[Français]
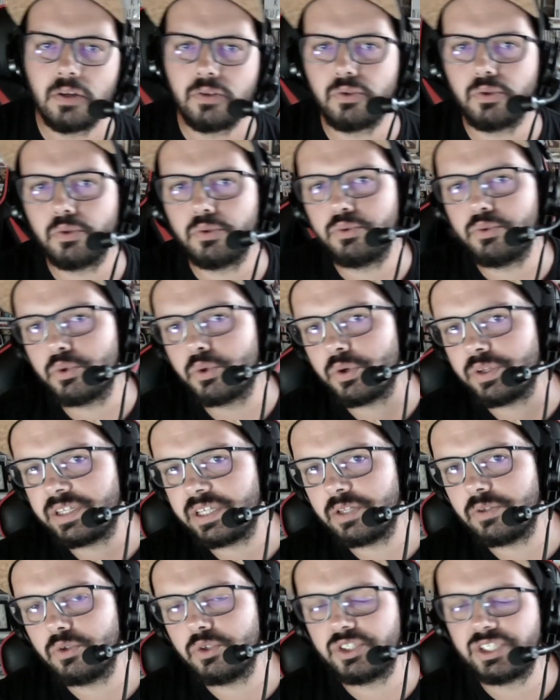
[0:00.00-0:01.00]
de, du
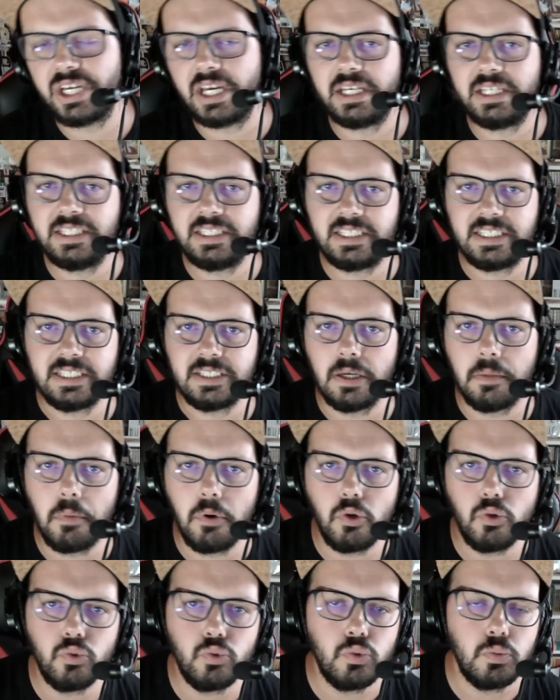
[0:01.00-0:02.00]
côté de chez ICW
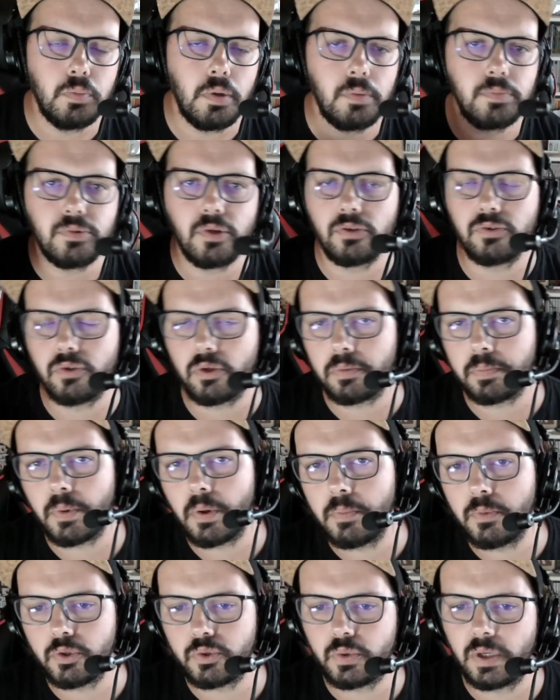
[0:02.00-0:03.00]
e ou même dans d'autres
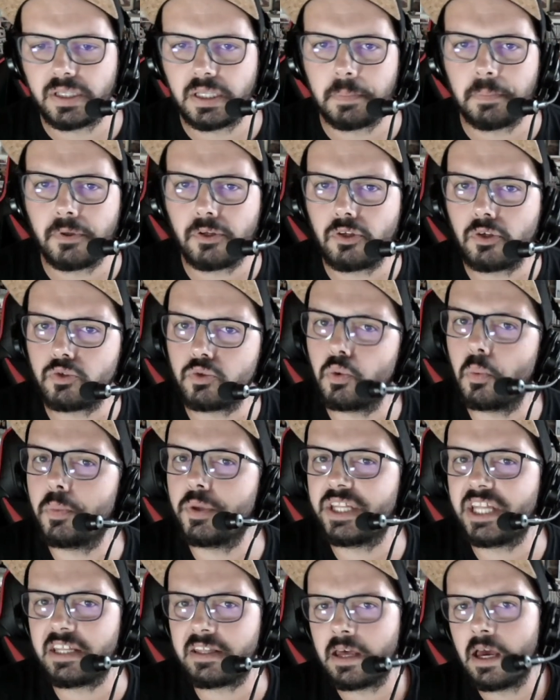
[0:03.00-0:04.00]
promotions indépendantes sont
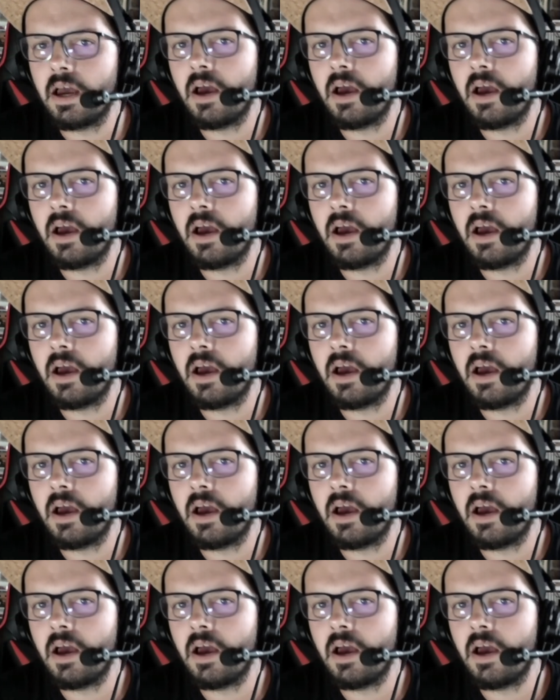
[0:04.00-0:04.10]
peut-être